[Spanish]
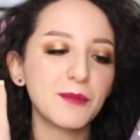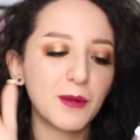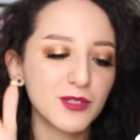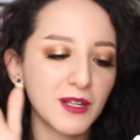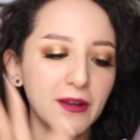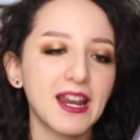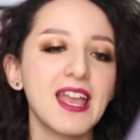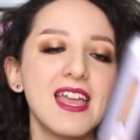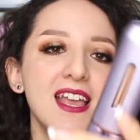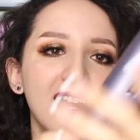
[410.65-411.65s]
Vamos a ver
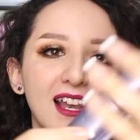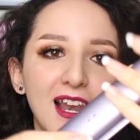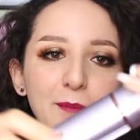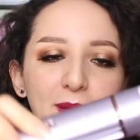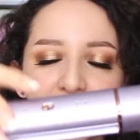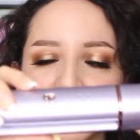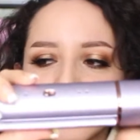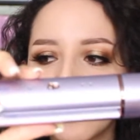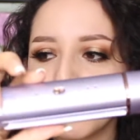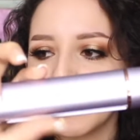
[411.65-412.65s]
la
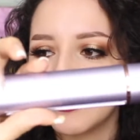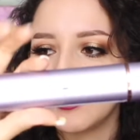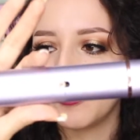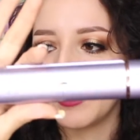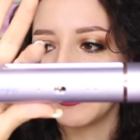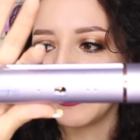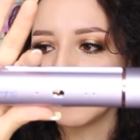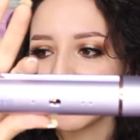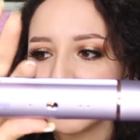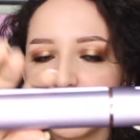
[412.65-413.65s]
plancha como les digo viene
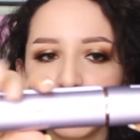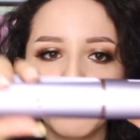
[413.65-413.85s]
así,